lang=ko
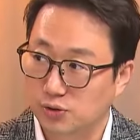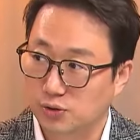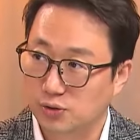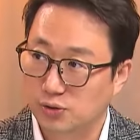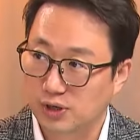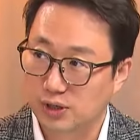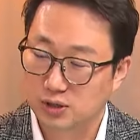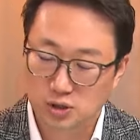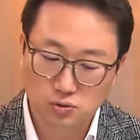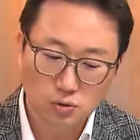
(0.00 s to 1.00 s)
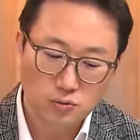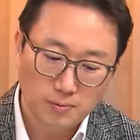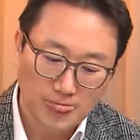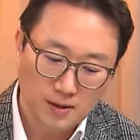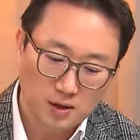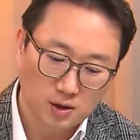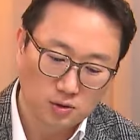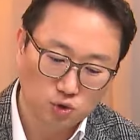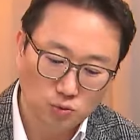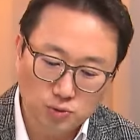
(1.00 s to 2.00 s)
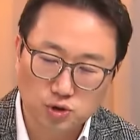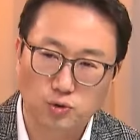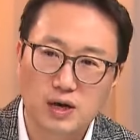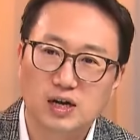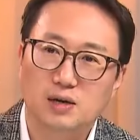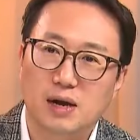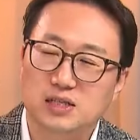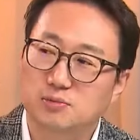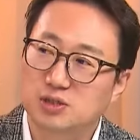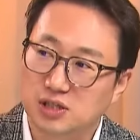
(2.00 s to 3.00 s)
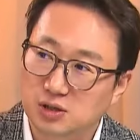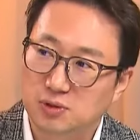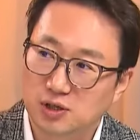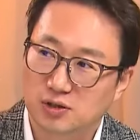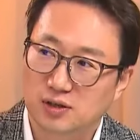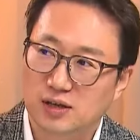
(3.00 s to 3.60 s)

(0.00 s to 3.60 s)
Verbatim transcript: 네, 네 그리고 어, 좀 더 정확하게 말씀을 드리면